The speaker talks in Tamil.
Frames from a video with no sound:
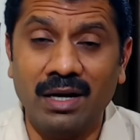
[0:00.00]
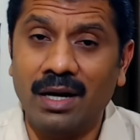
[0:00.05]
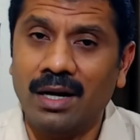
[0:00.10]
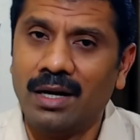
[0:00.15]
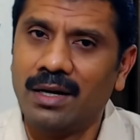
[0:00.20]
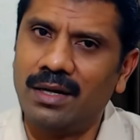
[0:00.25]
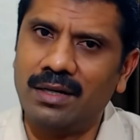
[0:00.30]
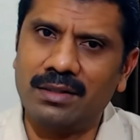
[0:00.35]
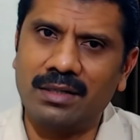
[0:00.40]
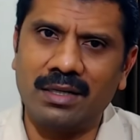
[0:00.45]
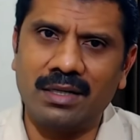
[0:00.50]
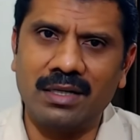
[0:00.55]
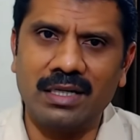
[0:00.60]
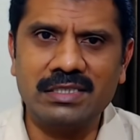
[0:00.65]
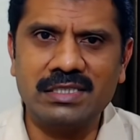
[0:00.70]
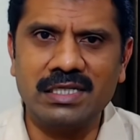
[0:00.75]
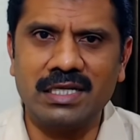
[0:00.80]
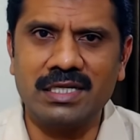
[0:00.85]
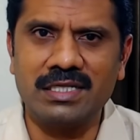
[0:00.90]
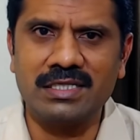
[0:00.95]
டாக்டர்
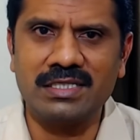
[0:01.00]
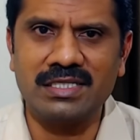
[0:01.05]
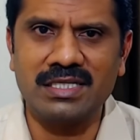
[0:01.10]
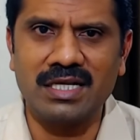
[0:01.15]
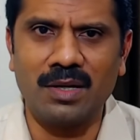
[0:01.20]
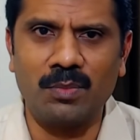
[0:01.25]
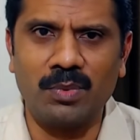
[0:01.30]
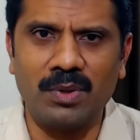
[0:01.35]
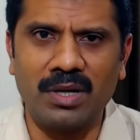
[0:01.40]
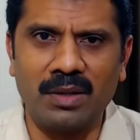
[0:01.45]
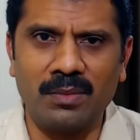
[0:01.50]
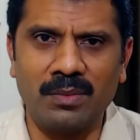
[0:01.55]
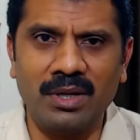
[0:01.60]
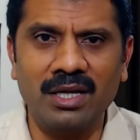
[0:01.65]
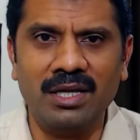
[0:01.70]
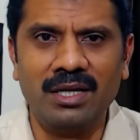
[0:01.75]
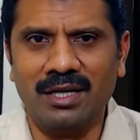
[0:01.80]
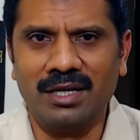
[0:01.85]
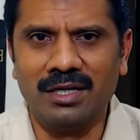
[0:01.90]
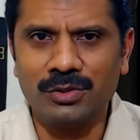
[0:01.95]
ரேஷன் அரிசி சாப்பிட்லாமா
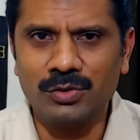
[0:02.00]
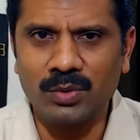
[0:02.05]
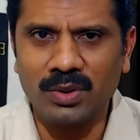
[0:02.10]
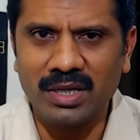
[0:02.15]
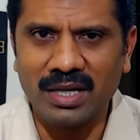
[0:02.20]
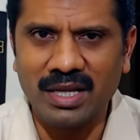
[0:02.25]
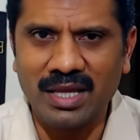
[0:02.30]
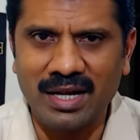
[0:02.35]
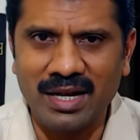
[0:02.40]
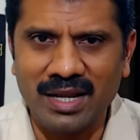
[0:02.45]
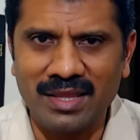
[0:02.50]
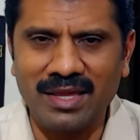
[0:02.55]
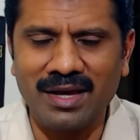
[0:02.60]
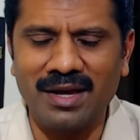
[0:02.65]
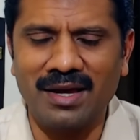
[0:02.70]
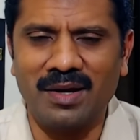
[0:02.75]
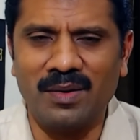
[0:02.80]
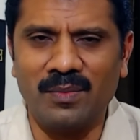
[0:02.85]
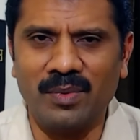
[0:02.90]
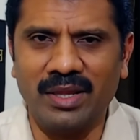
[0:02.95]
சுகர் ஏறாதா
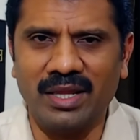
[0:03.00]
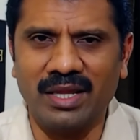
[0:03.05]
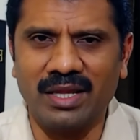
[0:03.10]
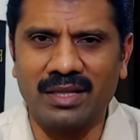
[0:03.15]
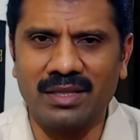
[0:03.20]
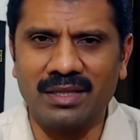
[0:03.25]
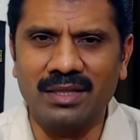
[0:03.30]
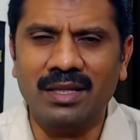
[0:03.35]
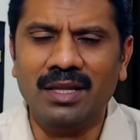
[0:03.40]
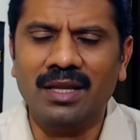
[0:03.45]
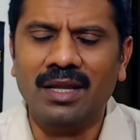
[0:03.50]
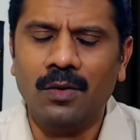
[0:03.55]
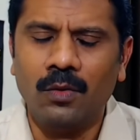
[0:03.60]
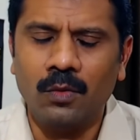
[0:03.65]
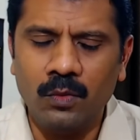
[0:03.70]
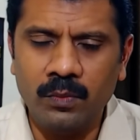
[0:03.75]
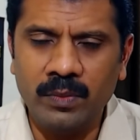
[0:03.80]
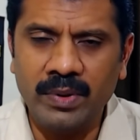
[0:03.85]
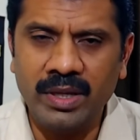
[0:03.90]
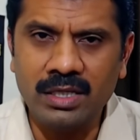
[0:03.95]
அப்படிங்கிறது
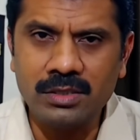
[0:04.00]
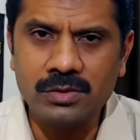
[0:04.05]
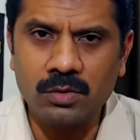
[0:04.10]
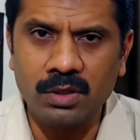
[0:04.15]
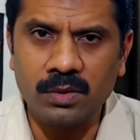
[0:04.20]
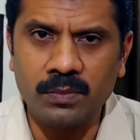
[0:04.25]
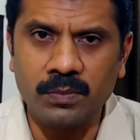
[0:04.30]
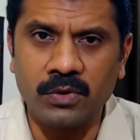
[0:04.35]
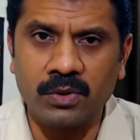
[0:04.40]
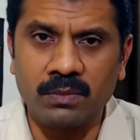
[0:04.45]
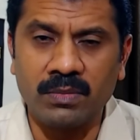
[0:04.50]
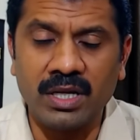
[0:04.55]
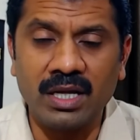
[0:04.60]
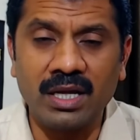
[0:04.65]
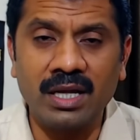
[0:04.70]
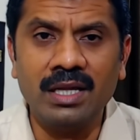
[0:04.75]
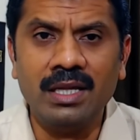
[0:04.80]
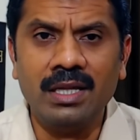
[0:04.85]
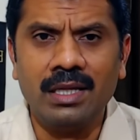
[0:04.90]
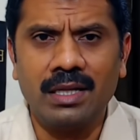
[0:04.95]
உண்மையாக சொல்ல போனோம்னா
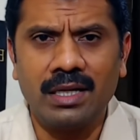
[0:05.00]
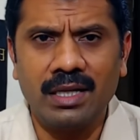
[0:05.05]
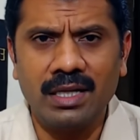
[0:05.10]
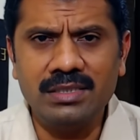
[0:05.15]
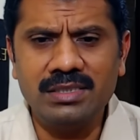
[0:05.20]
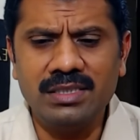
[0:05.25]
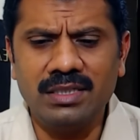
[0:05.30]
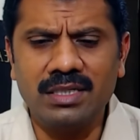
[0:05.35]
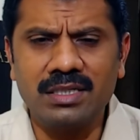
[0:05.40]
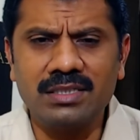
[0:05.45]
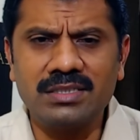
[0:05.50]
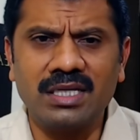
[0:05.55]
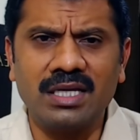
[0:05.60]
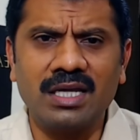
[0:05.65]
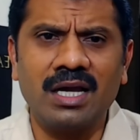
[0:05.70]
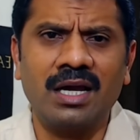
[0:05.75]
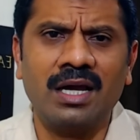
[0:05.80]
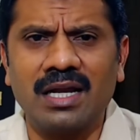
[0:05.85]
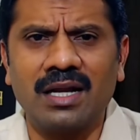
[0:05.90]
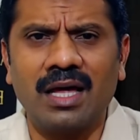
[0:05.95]
ரேஷன் அரிசிக்கு
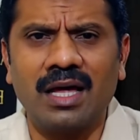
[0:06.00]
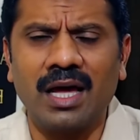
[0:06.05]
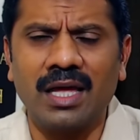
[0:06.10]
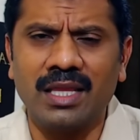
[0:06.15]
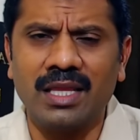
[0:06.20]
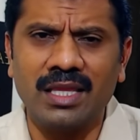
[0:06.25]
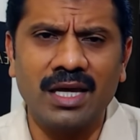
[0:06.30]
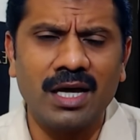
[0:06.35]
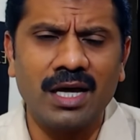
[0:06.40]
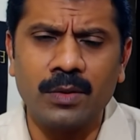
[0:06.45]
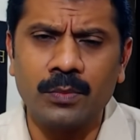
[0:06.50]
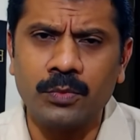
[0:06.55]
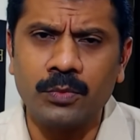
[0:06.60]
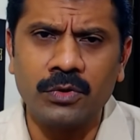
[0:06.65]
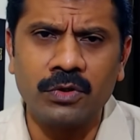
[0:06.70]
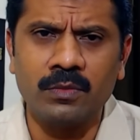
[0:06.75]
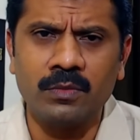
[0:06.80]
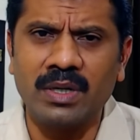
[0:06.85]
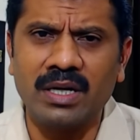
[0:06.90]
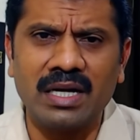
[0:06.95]

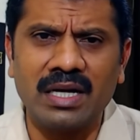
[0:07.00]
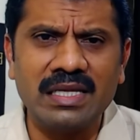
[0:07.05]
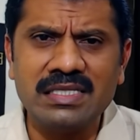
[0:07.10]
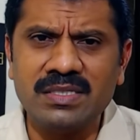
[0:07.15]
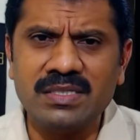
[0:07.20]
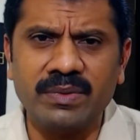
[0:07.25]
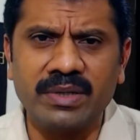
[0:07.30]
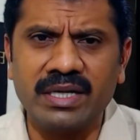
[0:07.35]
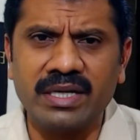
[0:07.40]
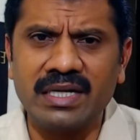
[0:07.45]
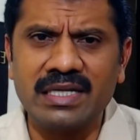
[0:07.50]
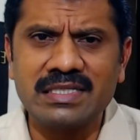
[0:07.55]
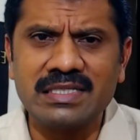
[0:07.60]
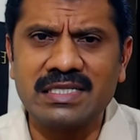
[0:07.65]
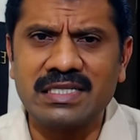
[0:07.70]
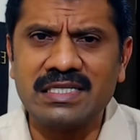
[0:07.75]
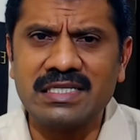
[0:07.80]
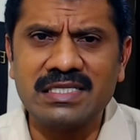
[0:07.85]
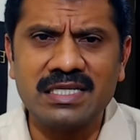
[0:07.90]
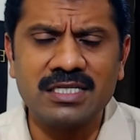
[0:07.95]
அதிகாரப்பூர்வமாக கிளைசிமிக் இண்டெக்ஸ்
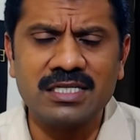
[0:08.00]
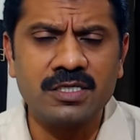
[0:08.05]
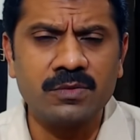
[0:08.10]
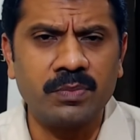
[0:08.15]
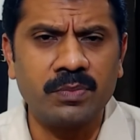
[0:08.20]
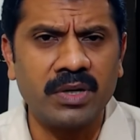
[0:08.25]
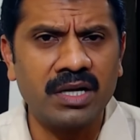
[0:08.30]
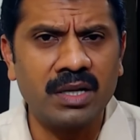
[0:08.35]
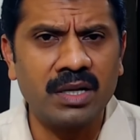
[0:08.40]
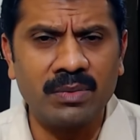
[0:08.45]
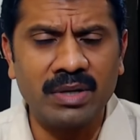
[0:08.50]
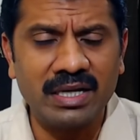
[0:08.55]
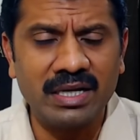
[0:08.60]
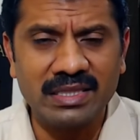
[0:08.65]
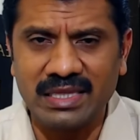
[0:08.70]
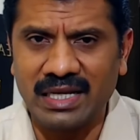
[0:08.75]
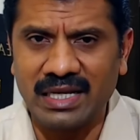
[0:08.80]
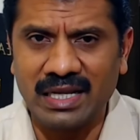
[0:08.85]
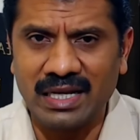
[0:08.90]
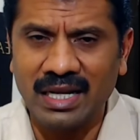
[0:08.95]
ரிசர்ச் பண்ண மாதிரி
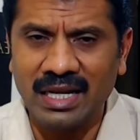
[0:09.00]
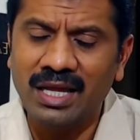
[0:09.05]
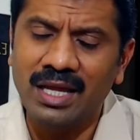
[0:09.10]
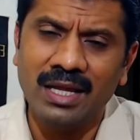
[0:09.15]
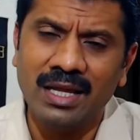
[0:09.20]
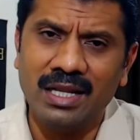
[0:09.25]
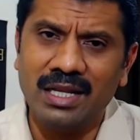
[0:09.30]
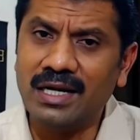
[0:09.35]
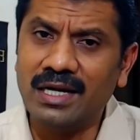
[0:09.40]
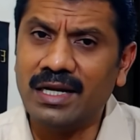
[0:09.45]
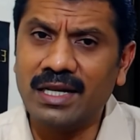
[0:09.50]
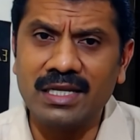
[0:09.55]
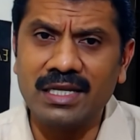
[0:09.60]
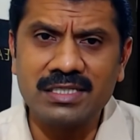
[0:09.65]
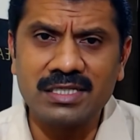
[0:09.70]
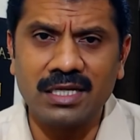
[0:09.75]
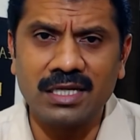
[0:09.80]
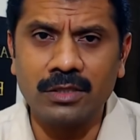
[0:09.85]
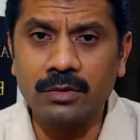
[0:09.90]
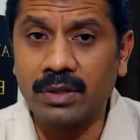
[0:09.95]
தெரியலை
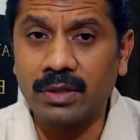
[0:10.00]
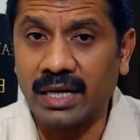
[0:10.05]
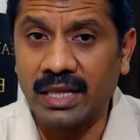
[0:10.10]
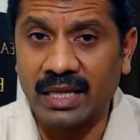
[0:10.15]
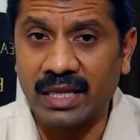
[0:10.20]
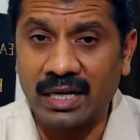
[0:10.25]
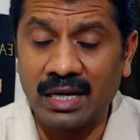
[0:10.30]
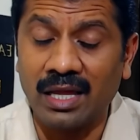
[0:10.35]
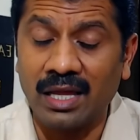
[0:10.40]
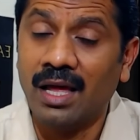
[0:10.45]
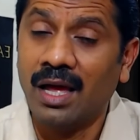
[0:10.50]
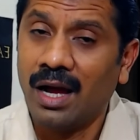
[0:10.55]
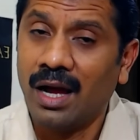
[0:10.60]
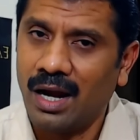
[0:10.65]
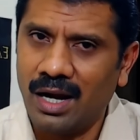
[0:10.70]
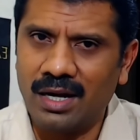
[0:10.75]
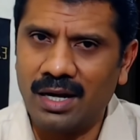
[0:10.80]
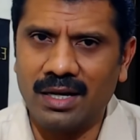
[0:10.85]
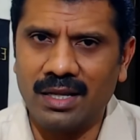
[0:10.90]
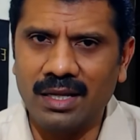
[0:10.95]
லிட்ரேச்சர் எதுவும் கிடைக்கல
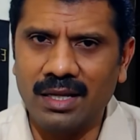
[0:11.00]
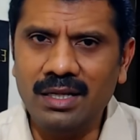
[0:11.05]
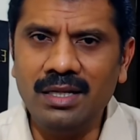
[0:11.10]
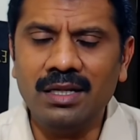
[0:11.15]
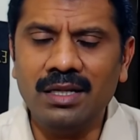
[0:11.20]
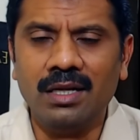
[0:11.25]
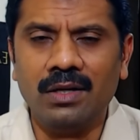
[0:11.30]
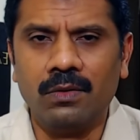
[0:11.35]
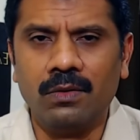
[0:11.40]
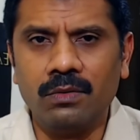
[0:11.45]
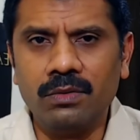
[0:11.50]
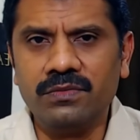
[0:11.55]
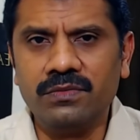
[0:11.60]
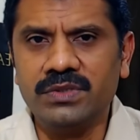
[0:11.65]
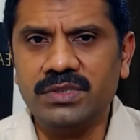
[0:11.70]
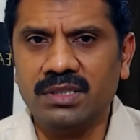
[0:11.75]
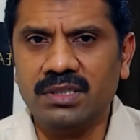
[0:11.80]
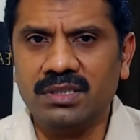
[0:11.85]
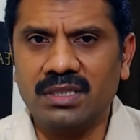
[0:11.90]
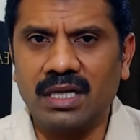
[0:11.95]
ஆனால் ஒரு
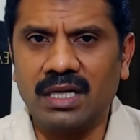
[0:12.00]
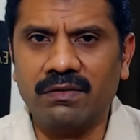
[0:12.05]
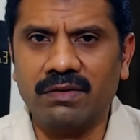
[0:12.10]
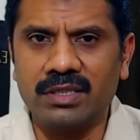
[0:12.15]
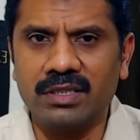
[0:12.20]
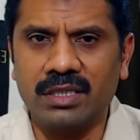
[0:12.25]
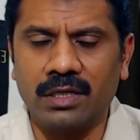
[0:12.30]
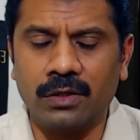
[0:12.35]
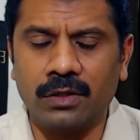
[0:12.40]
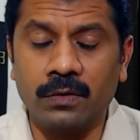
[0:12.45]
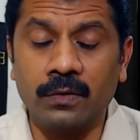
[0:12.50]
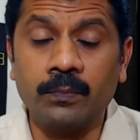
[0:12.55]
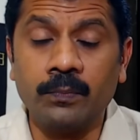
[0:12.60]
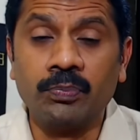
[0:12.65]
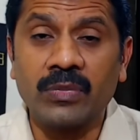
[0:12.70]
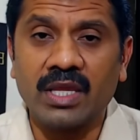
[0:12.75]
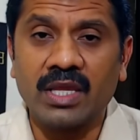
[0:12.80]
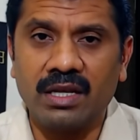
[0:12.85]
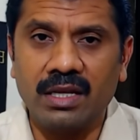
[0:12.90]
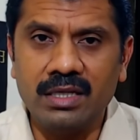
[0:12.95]
விஷயம் தெளிவாக தெரியும்
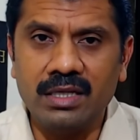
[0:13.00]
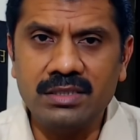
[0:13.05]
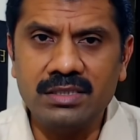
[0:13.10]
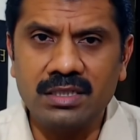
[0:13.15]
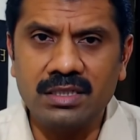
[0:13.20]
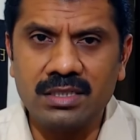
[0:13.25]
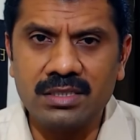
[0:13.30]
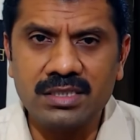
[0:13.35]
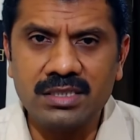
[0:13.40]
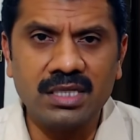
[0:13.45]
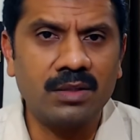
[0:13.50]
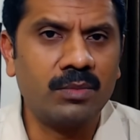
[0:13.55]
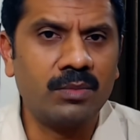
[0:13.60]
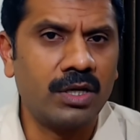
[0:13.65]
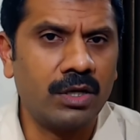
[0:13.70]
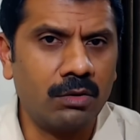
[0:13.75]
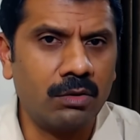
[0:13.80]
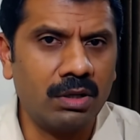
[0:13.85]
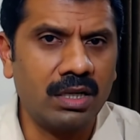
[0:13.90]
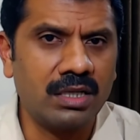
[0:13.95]
ரேஷன் அரிசி நம்ம
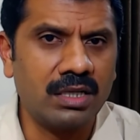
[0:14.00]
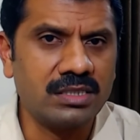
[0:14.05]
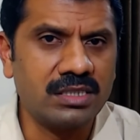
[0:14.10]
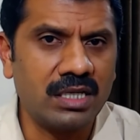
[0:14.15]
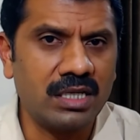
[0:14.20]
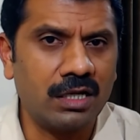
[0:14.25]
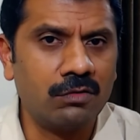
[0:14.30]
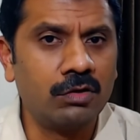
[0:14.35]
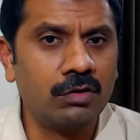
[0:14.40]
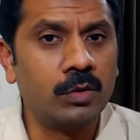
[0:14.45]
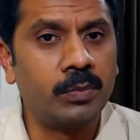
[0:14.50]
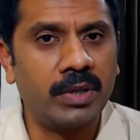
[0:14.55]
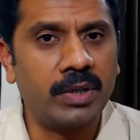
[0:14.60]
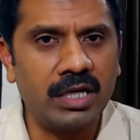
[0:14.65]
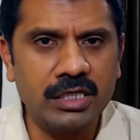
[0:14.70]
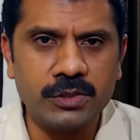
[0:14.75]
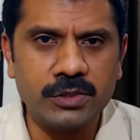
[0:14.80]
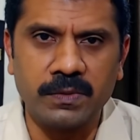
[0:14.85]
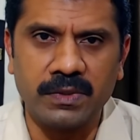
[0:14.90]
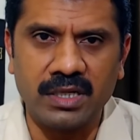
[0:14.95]
ரெகுலர் அரிசி அளவுக்கு
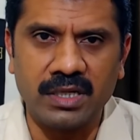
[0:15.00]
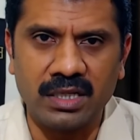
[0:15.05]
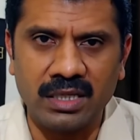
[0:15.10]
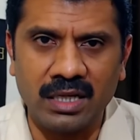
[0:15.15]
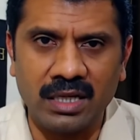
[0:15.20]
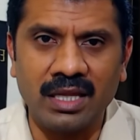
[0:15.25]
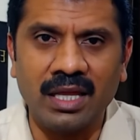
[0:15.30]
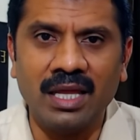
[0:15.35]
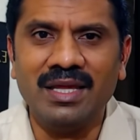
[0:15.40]
பாலிஷ் பண்ணுறதில்ல